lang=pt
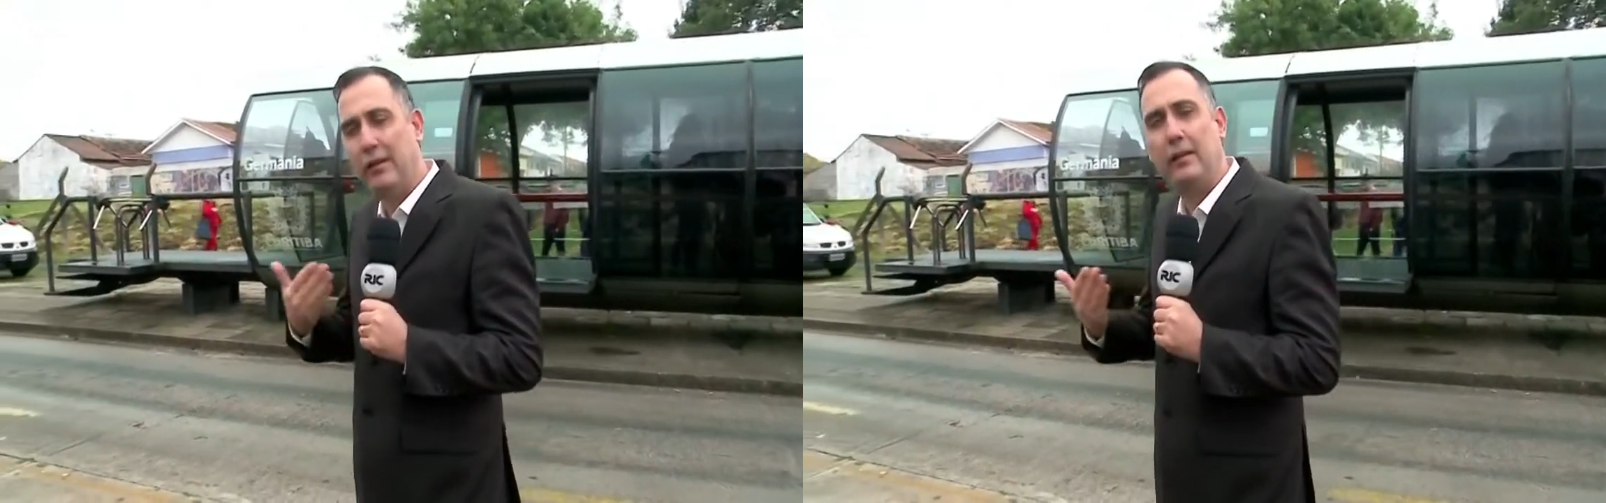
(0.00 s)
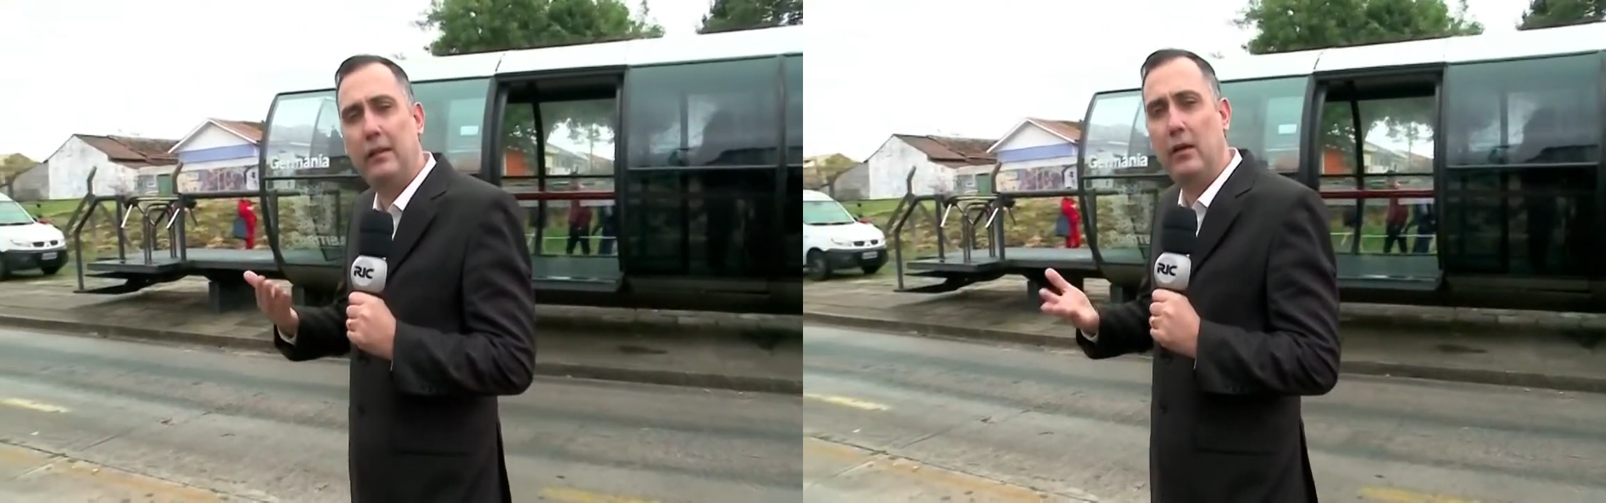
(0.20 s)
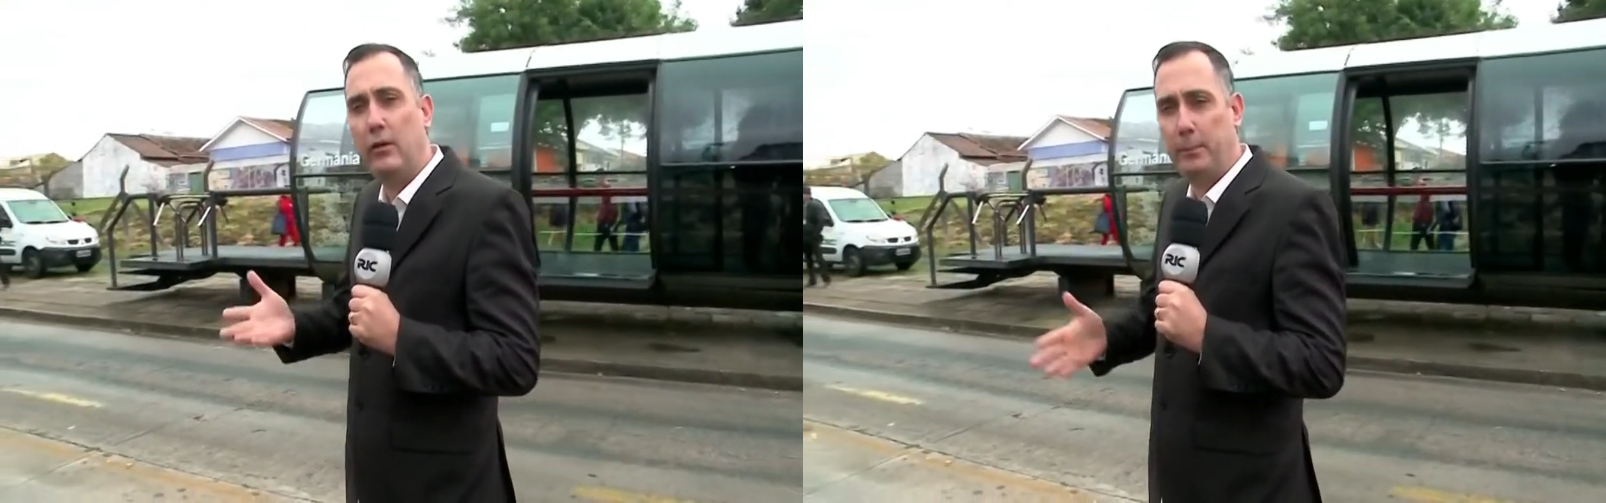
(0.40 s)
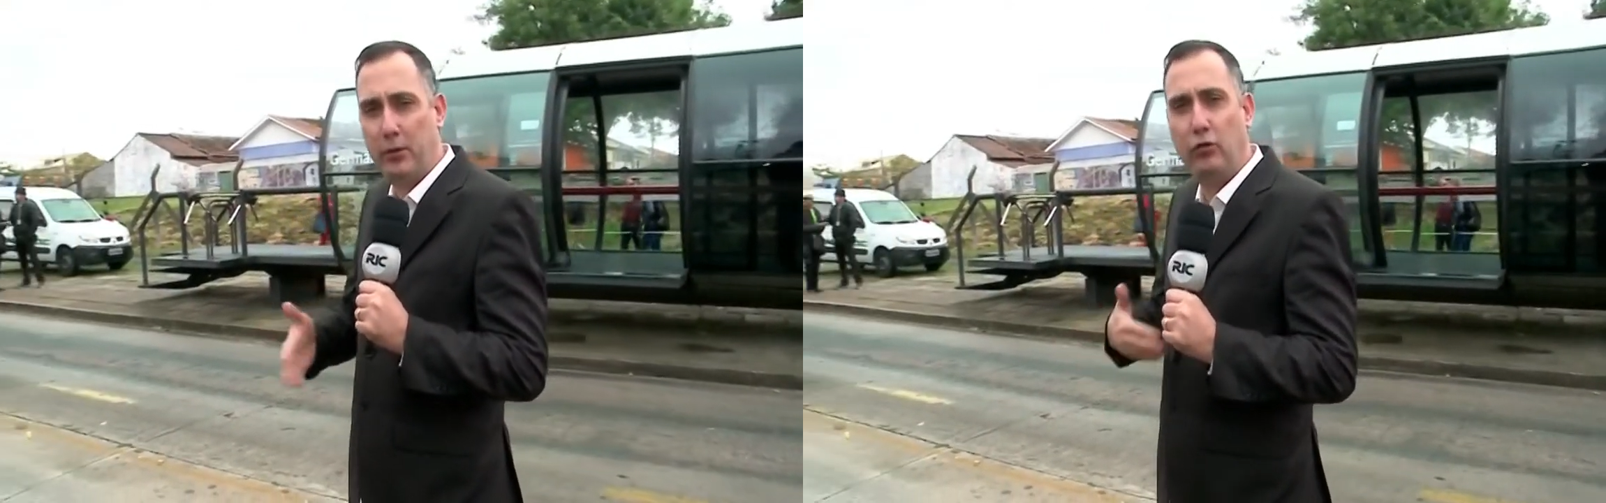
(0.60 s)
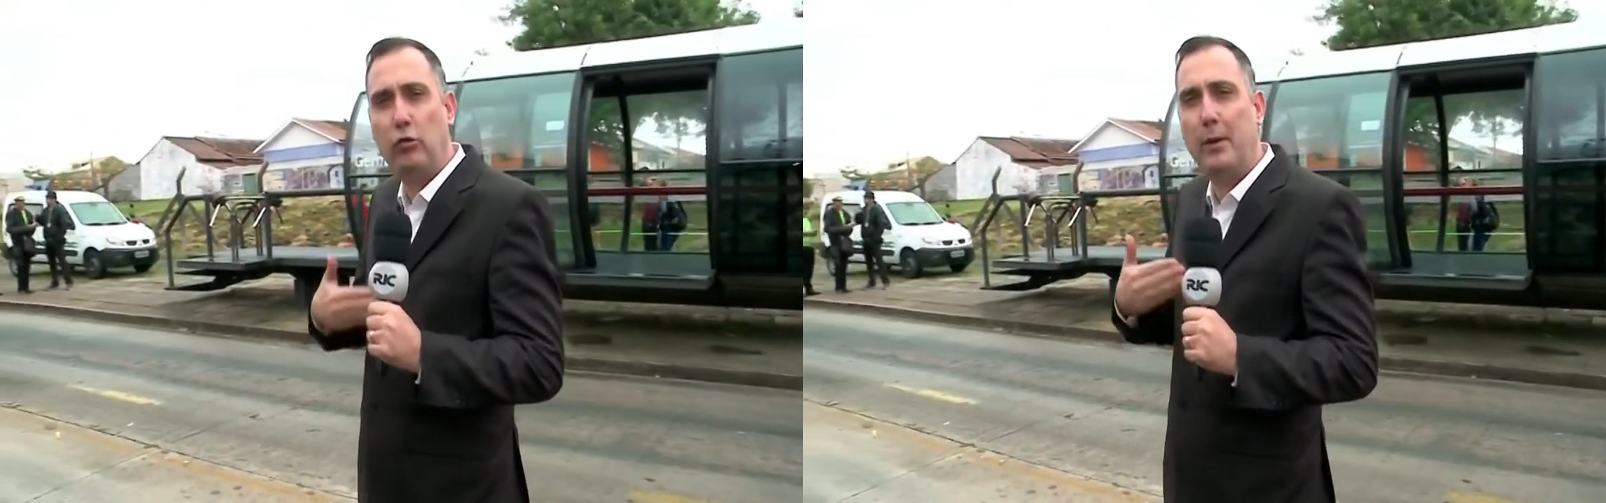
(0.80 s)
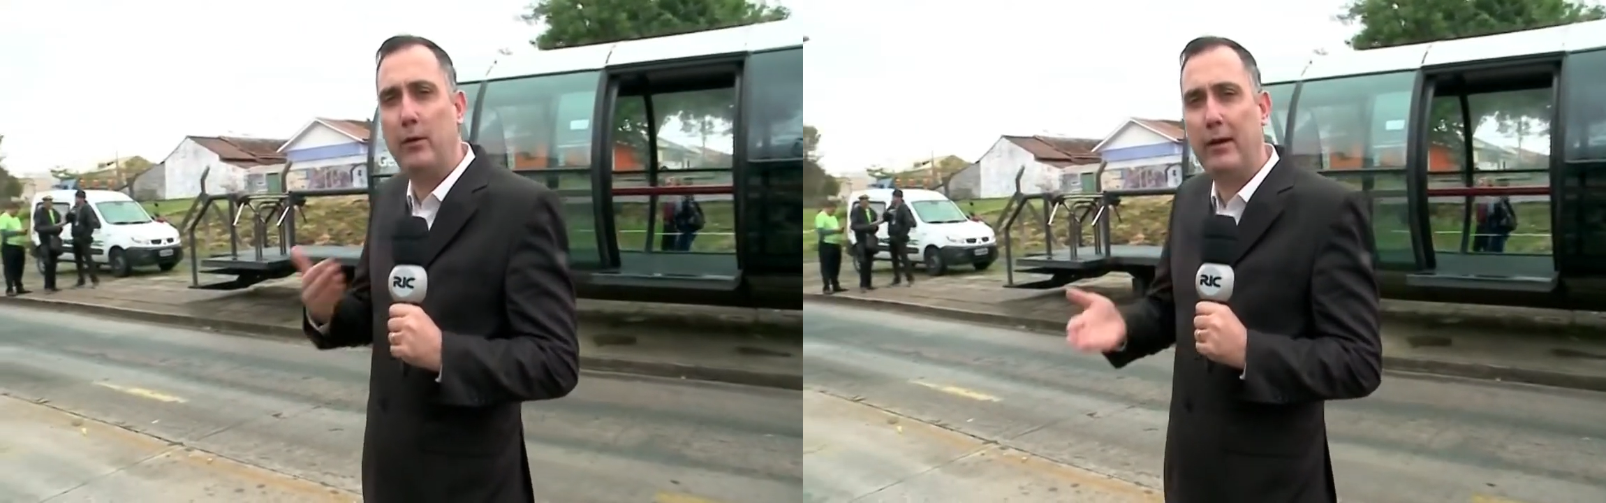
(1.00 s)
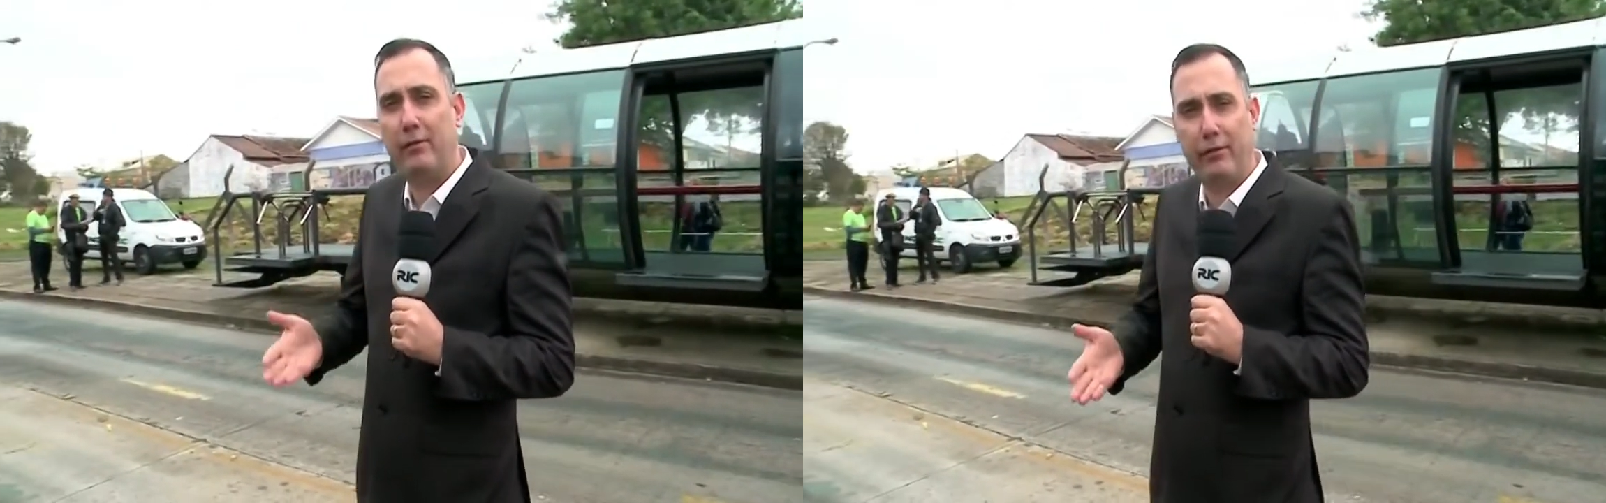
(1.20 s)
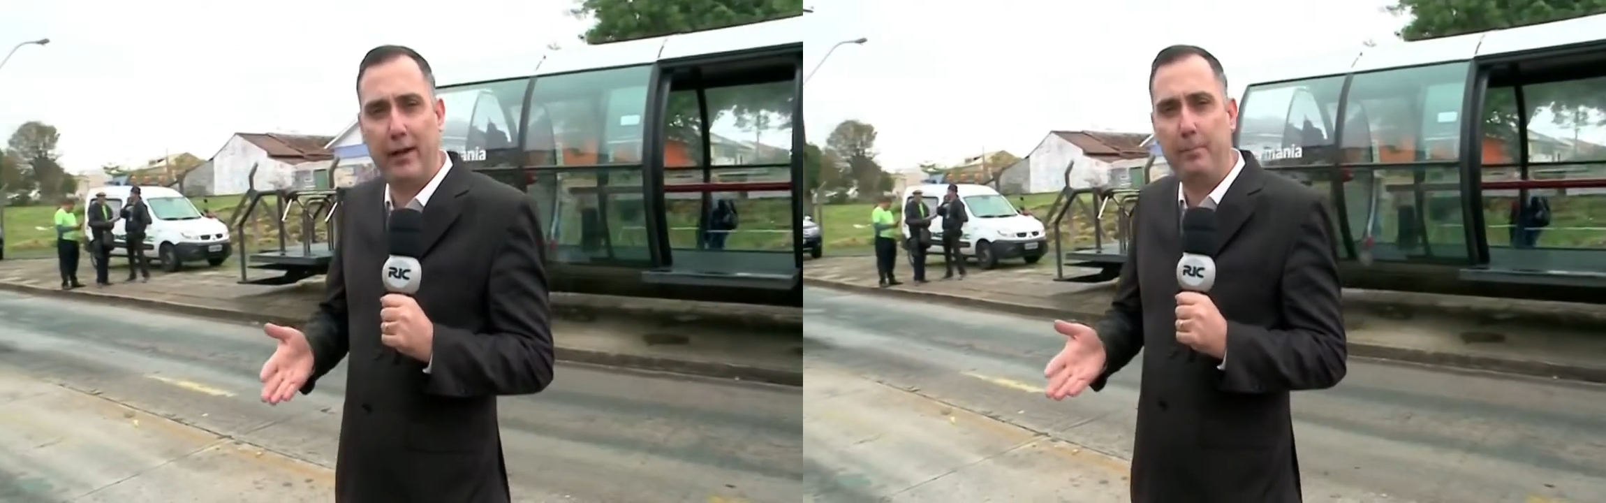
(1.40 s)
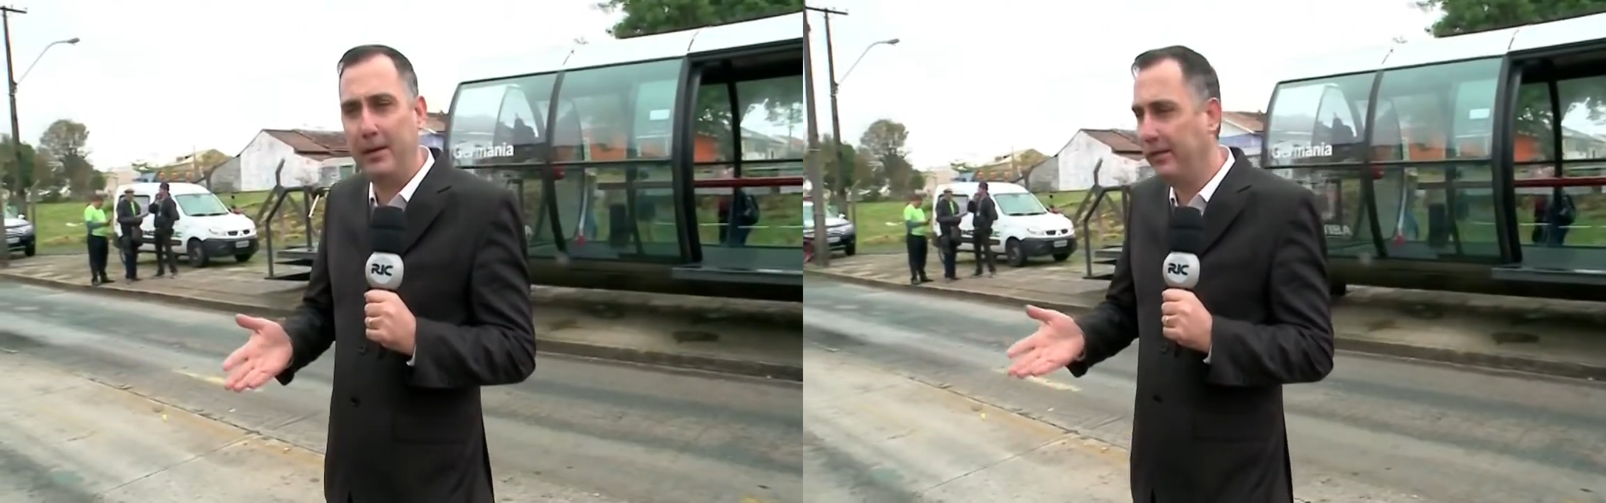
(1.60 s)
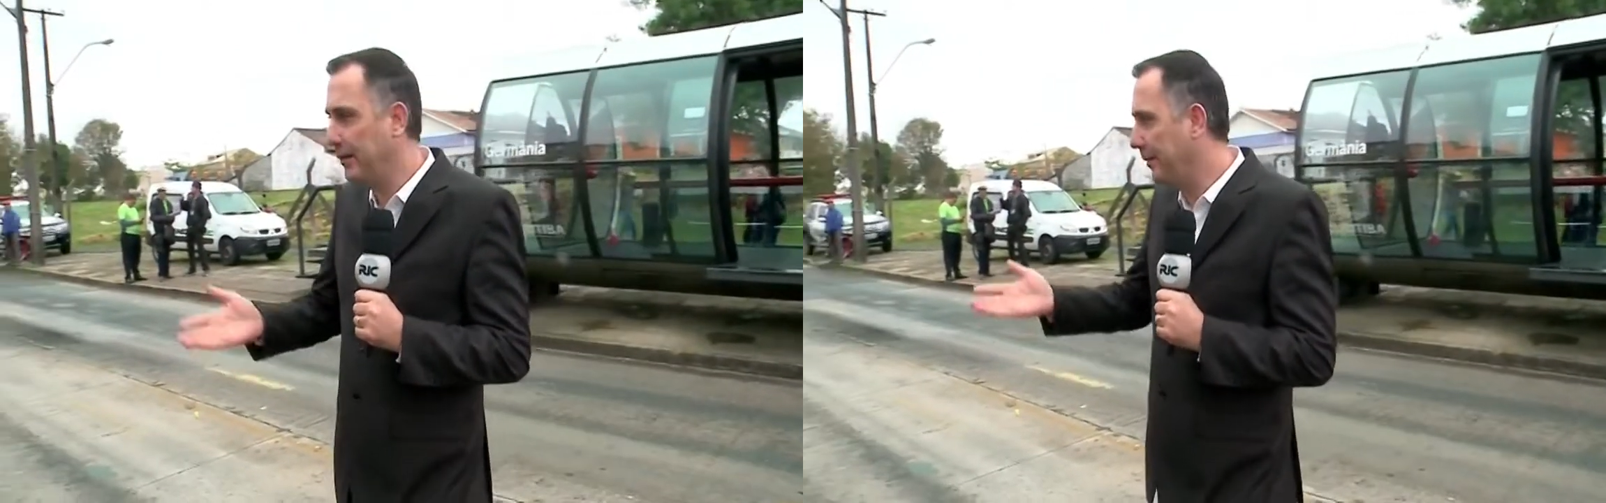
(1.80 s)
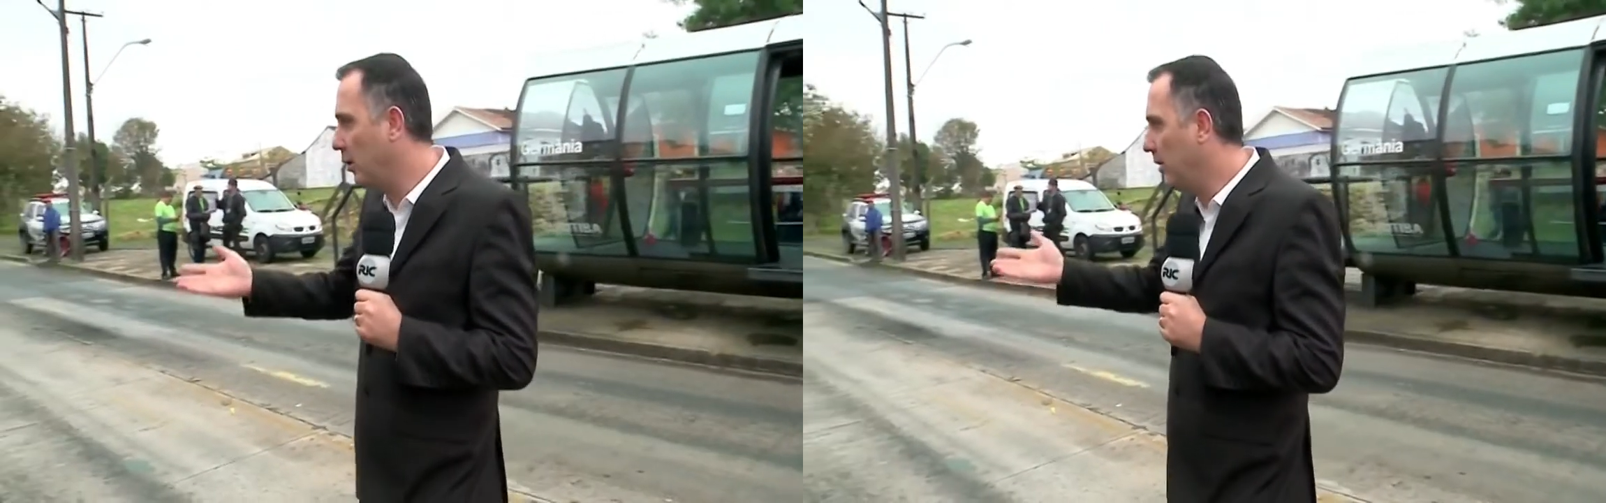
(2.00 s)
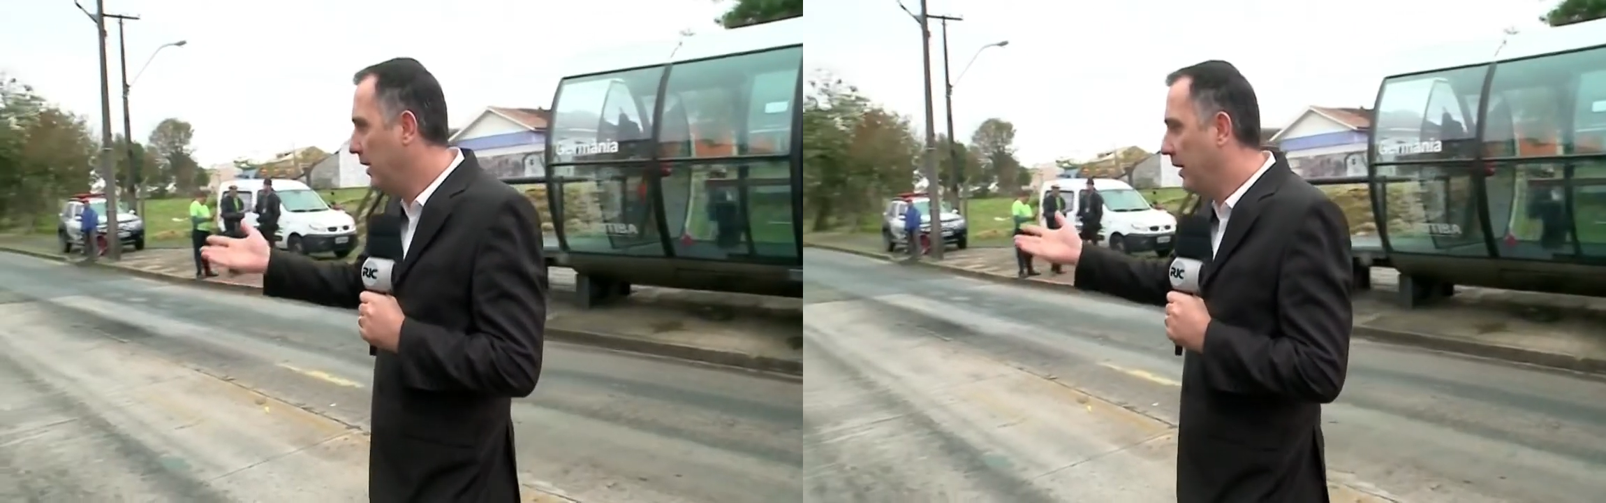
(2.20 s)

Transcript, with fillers: então, depois de tomar o café, percebeu